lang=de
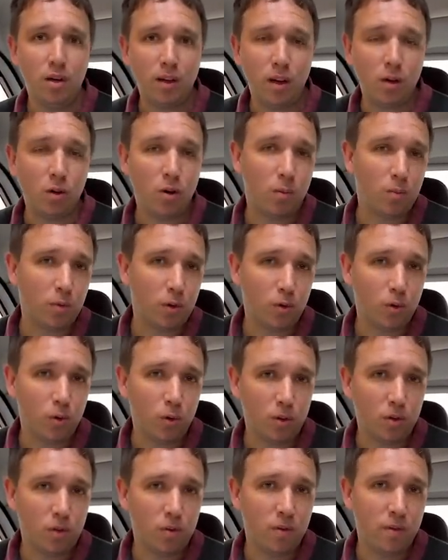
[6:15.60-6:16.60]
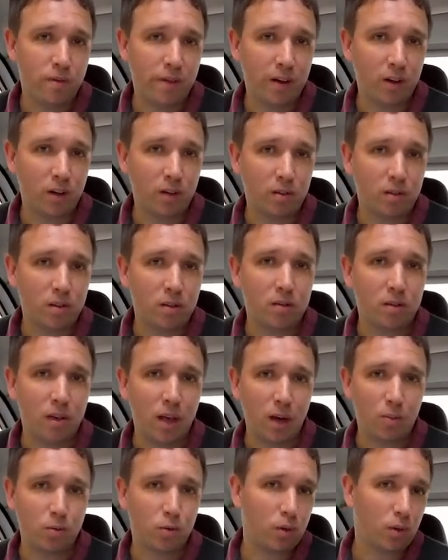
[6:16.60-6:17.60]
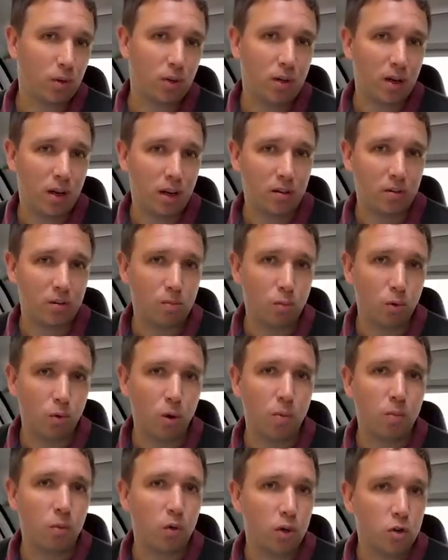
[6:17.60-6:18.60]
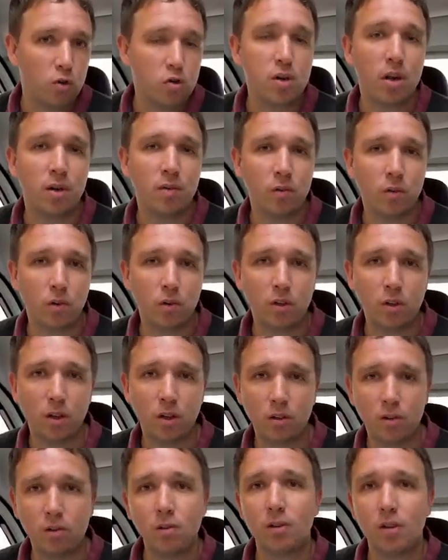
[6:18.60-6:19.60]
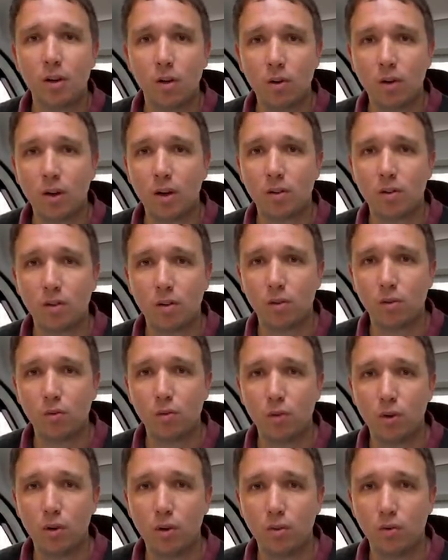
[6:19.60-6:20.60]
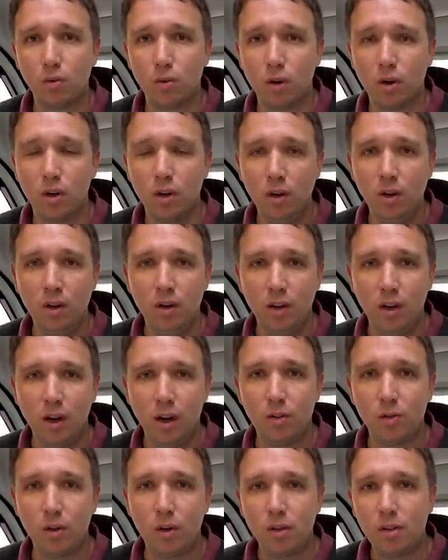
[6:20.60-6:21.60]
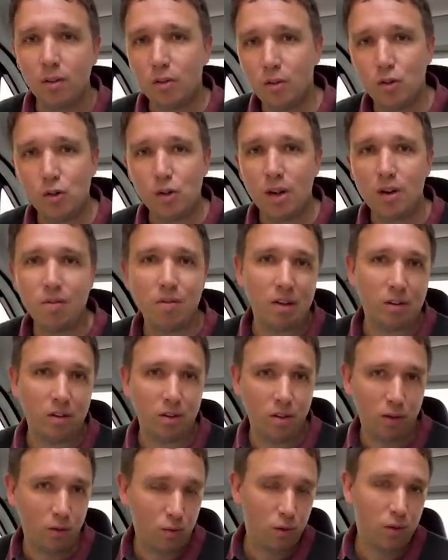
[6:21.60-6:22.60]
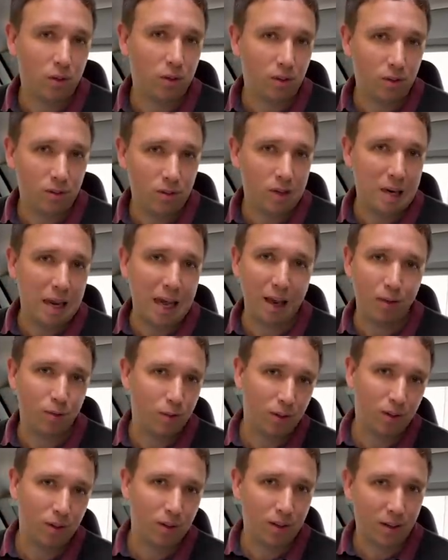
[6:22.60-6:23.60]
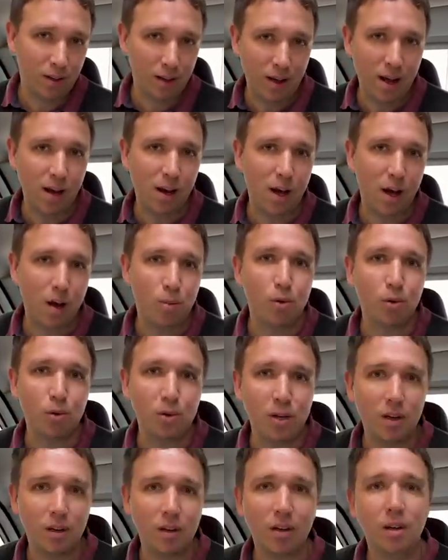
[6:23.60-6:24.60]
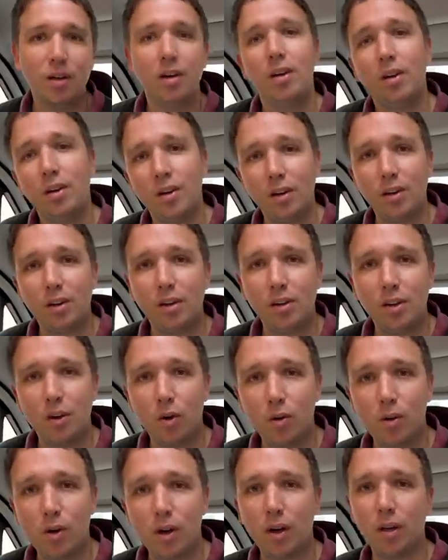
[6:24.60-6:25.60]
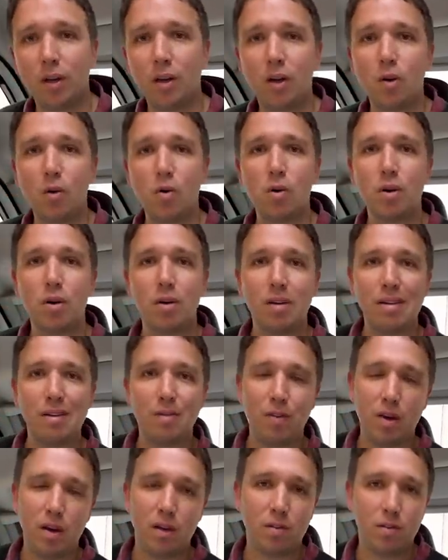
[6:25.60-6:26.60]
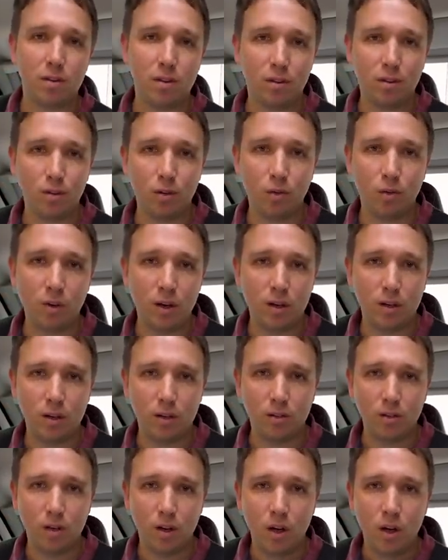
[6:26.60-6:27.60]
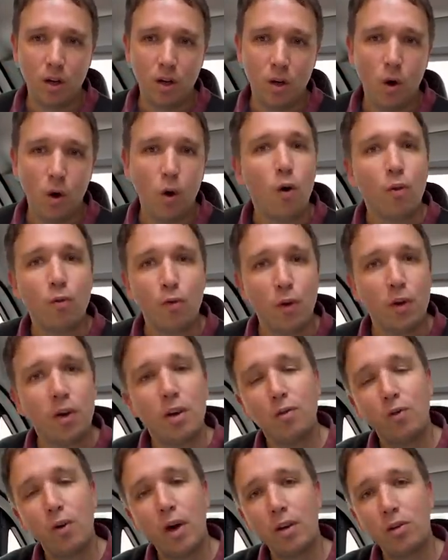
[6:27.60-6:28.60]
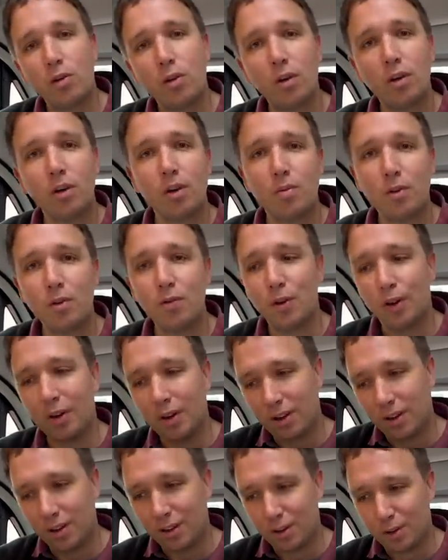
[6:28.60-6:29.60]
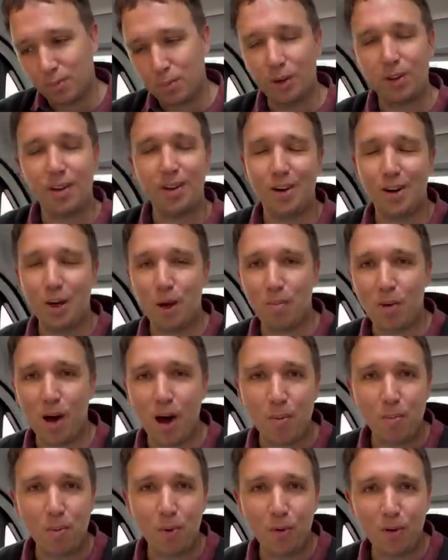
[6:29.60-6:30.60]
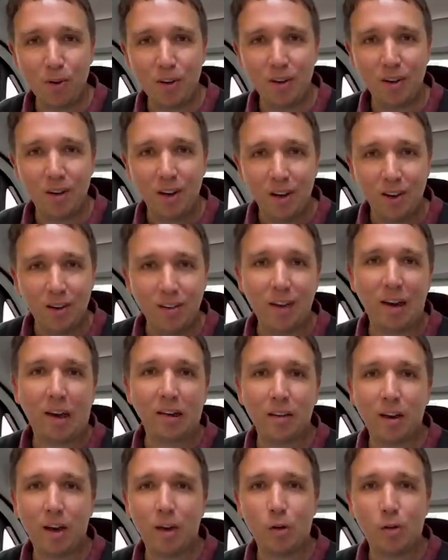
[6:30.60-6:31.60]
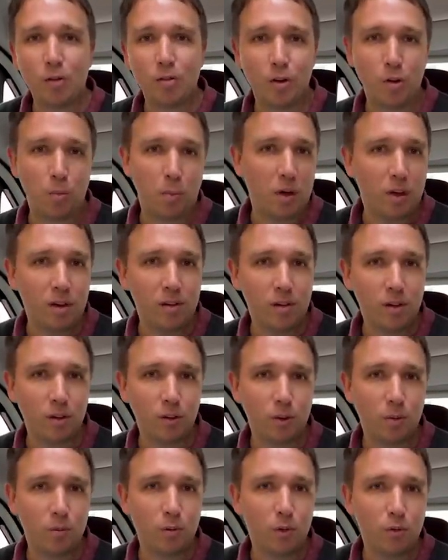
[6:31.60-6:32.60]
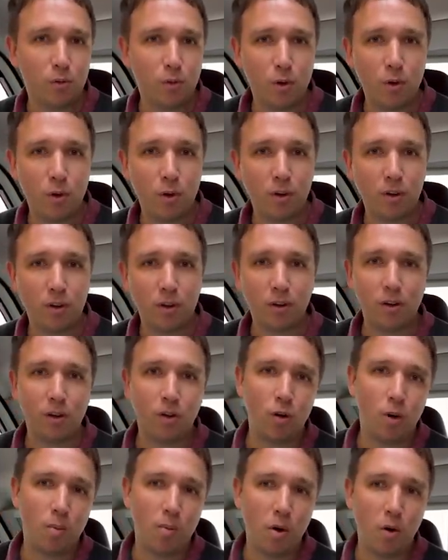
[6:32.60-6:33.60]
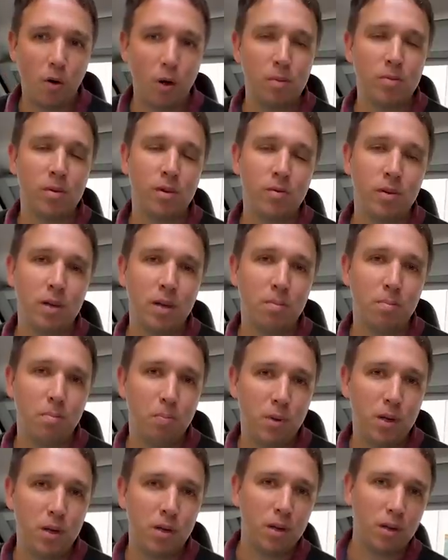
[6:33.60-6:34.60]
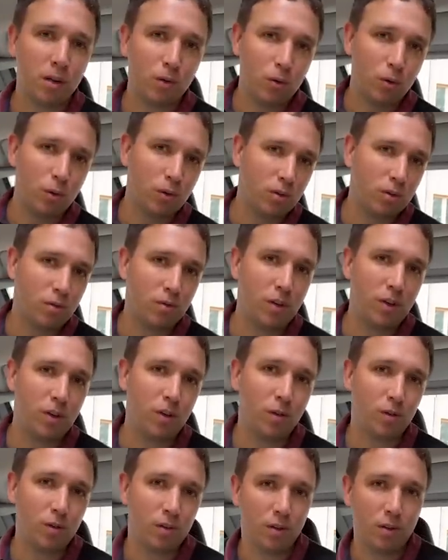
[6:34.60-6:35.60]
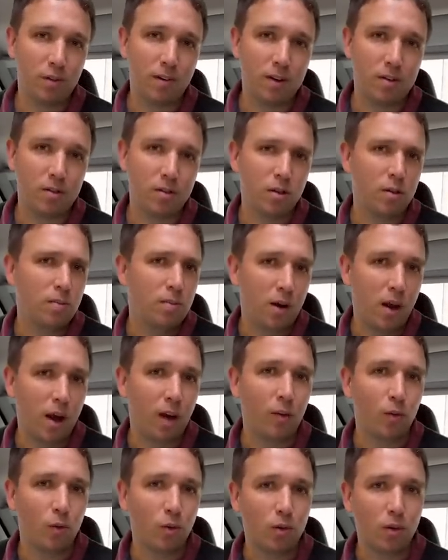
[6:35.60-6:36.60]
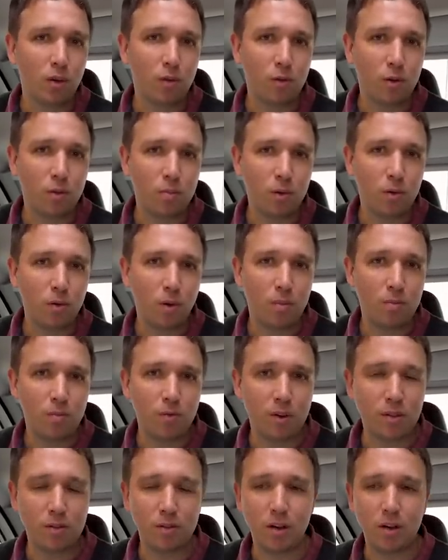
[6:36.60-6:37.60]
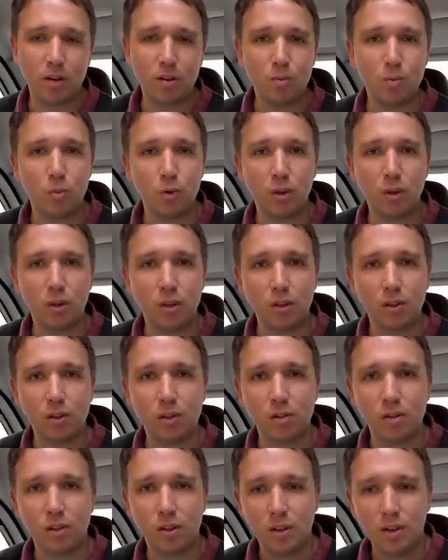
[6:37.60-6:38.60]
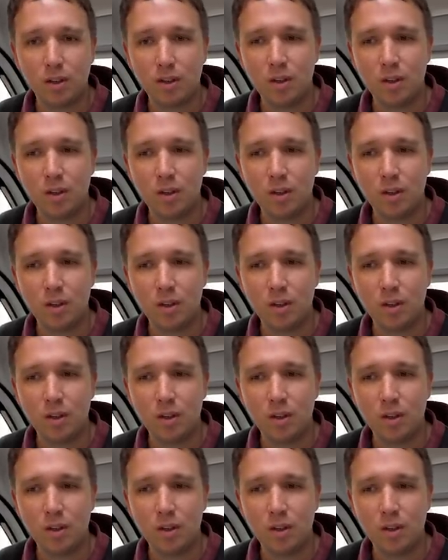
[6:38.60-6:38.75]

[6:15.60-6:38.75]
Der kommt in Kürze. Wir werden jetzt diesen Herbst noch den ersten bekommen und den stellen wir euch dann natürlich auch ganz ausführlich vor. Also an dieser Stelle, wer sich dafür interessiert, einfach den Kanal abonnieren. Dann kriegt ihr auch eine Erinnerung, wenn es soweit ist. Und von den Fahrzeugen, damit wir gleich das Paket einmal abrunden, denkt dran, uns auch bei Instagram zu folgen. Da kommen auch immer wieder Bilder, kurze Videosequenzen, dass man Eindruck davon bekommt, was alles möglich ist.